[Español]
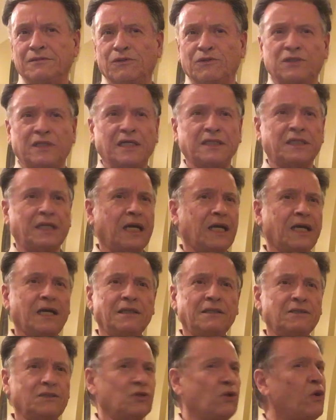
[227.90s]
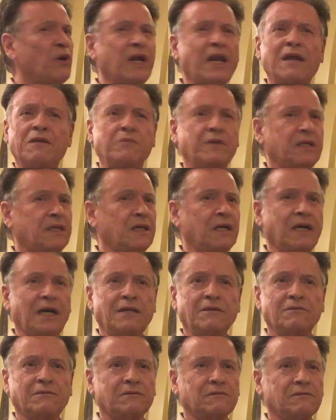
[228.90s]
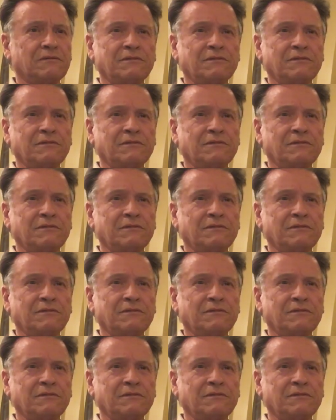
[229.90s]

Los aztecas no eran mexicanos.